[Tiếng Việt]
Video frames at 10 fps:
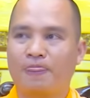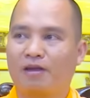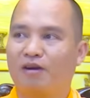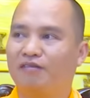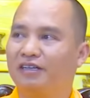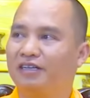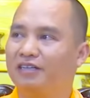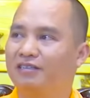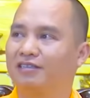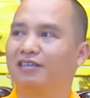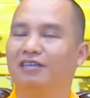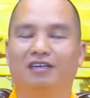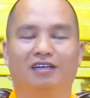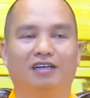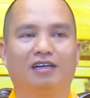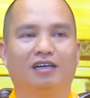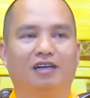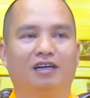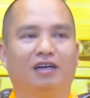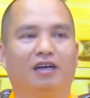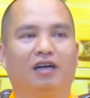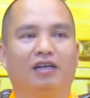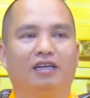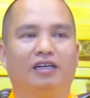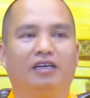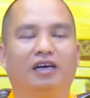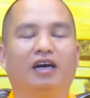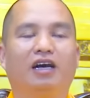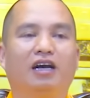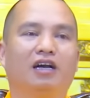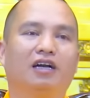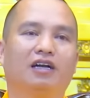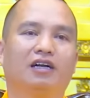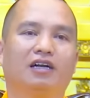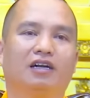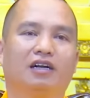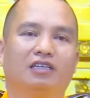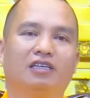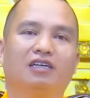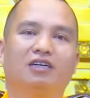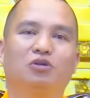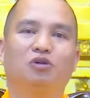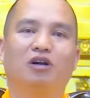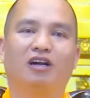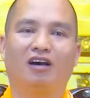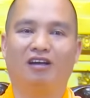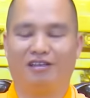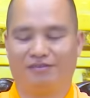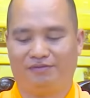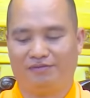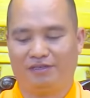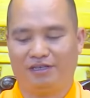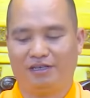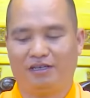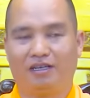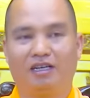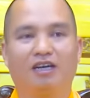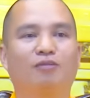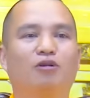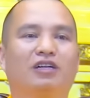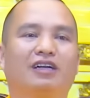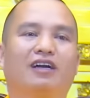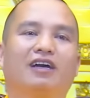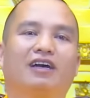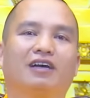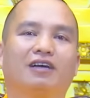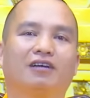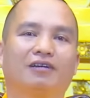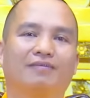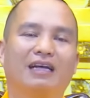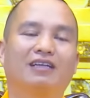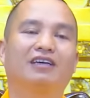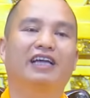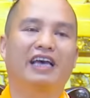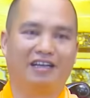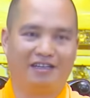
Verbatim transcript: có một vị thiền sư thì à, ở trước cửa chùa đó thì có một à, bác thợ rèn.